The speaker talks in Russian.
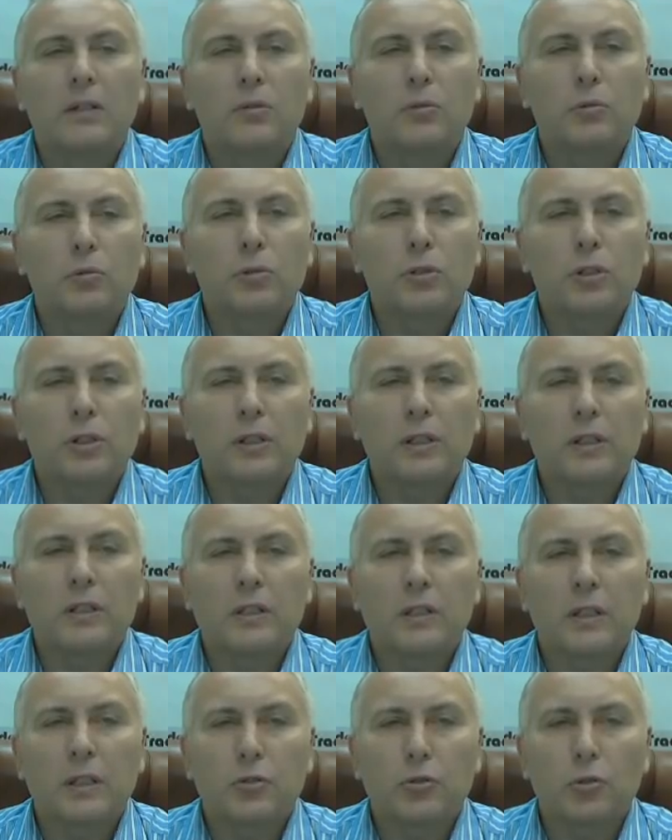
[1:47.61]
Тоже
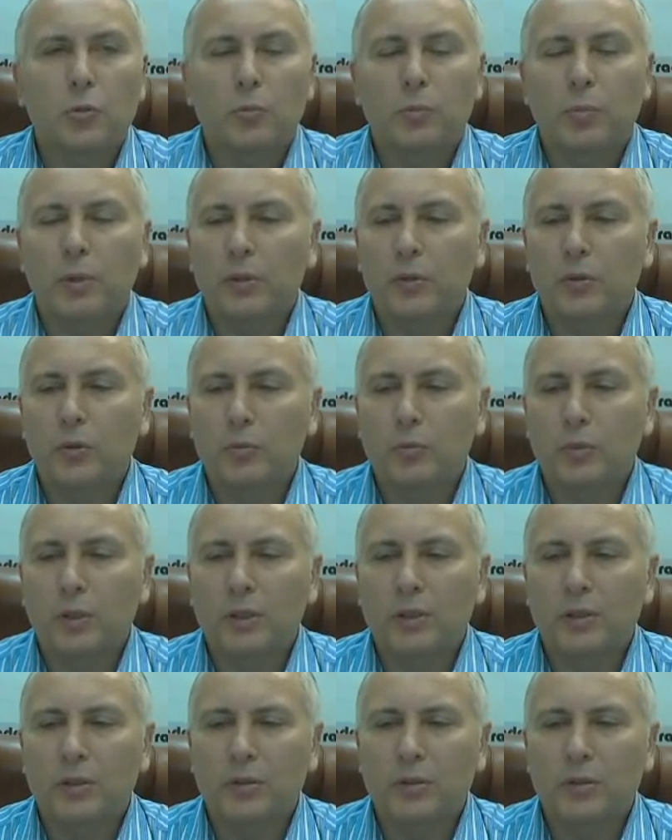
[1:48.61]
есть о чем подумать.